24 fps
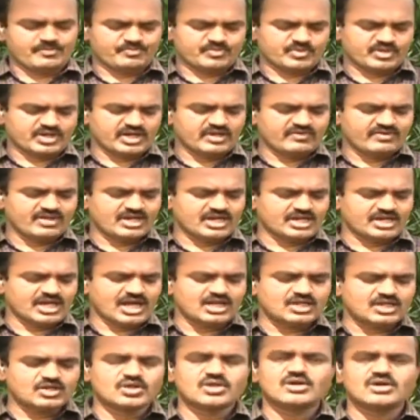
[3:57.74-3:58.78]
రెండు వేల
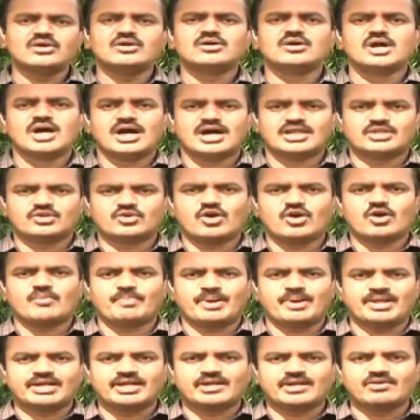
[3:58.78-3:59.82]
నాలుగులో అదొక
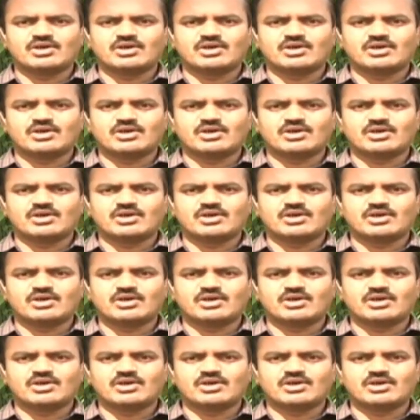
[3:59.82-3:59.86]
పన్నెండవ